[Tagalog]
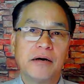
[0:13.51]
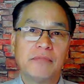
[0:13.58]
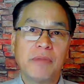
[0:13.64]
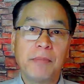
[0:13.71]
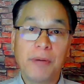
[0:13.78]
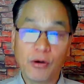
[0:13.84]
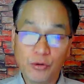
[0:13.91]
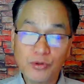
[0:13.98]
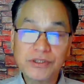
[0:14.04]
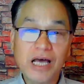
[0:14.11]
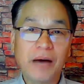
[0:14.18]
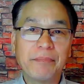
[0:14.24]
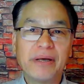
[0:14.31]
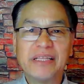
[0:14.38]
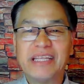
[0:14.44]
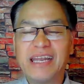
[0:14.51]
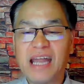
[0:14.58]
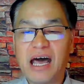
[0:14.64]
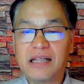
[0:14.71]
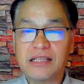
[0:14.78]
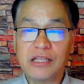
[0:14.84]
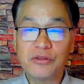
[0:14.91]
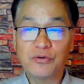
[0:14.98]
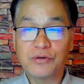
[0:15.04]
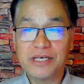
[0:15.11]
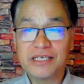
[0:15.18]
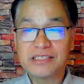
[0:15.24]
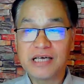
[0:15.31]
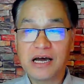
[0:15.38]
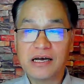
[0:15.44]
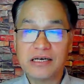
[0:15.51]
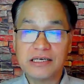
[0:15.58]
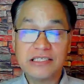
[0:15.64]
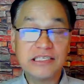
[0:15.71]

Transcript: mapag-usapan din natin tong isang